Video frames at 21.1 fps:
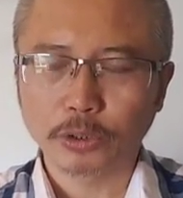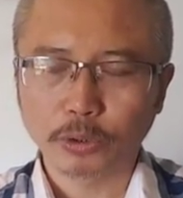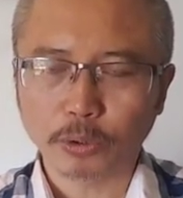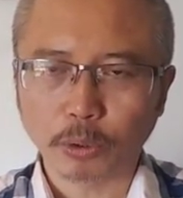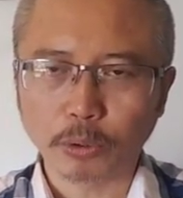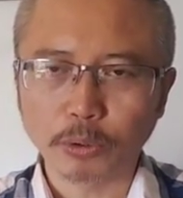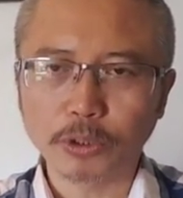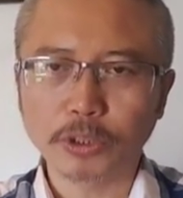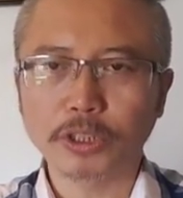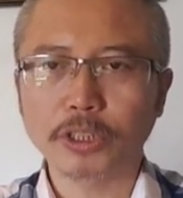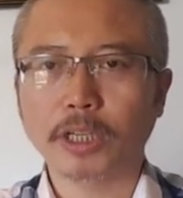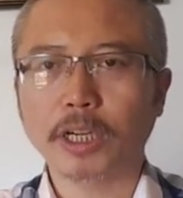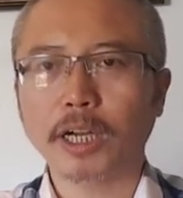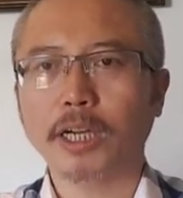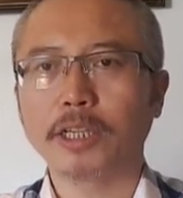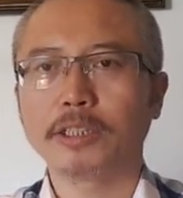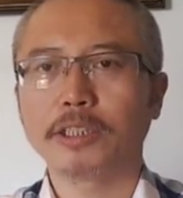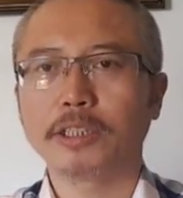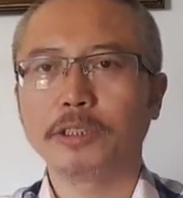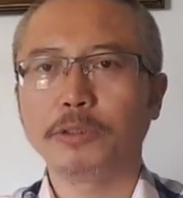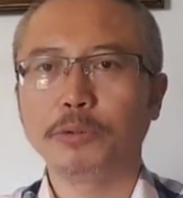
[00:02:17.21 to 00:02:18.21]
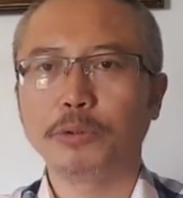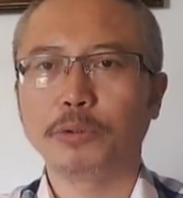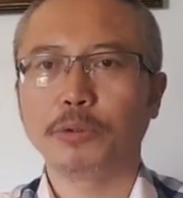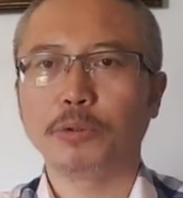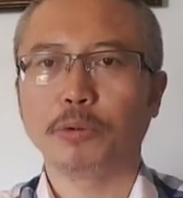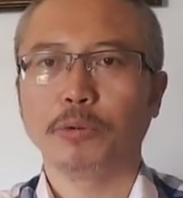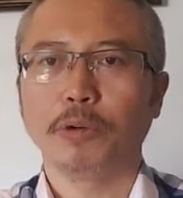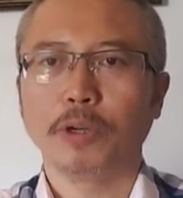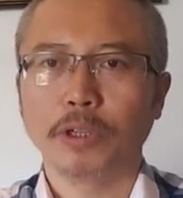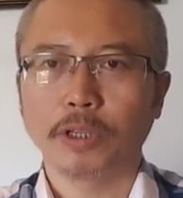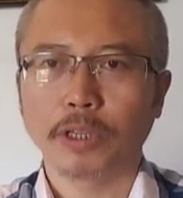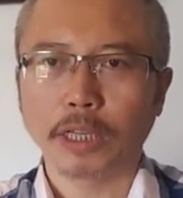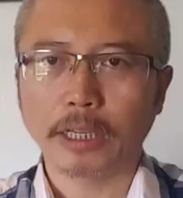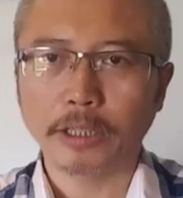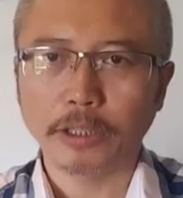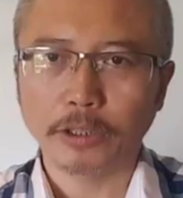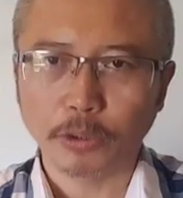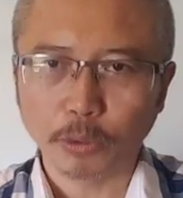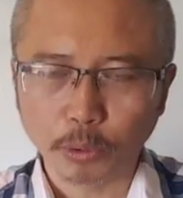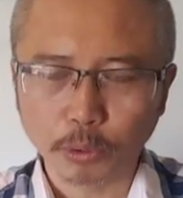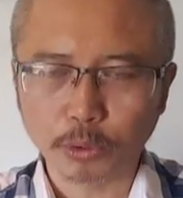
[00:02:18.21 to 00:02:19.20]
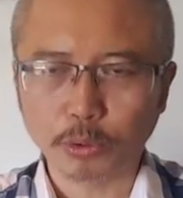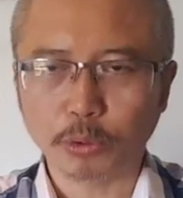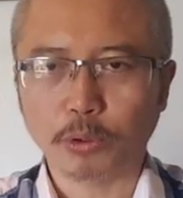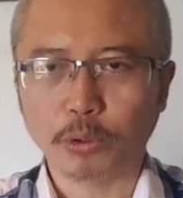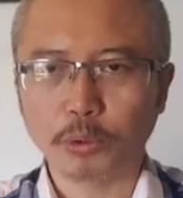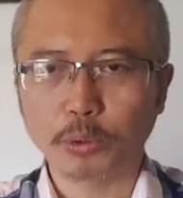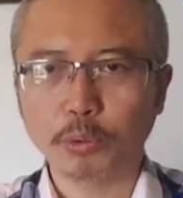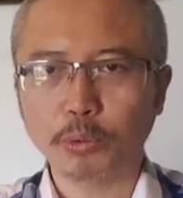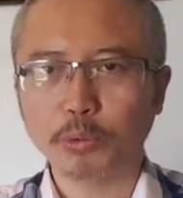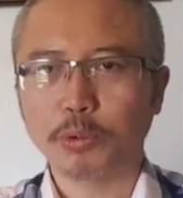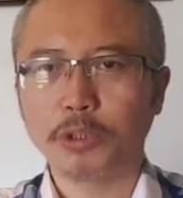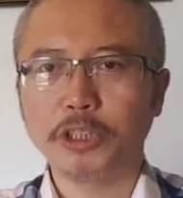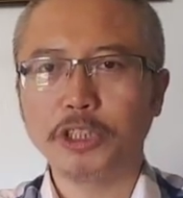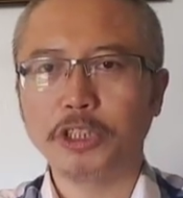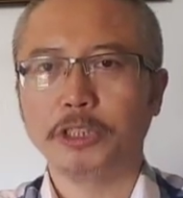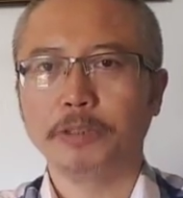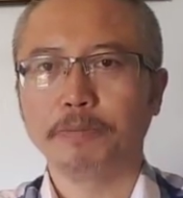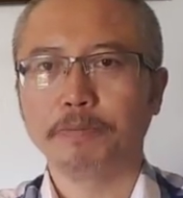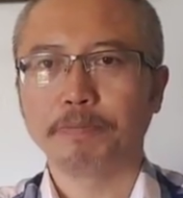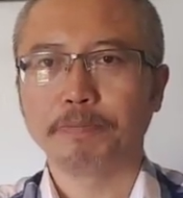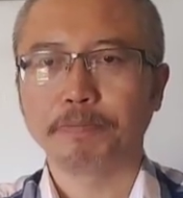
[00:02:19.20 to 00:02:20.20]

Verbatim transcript: 从事抗争运动能有所注意，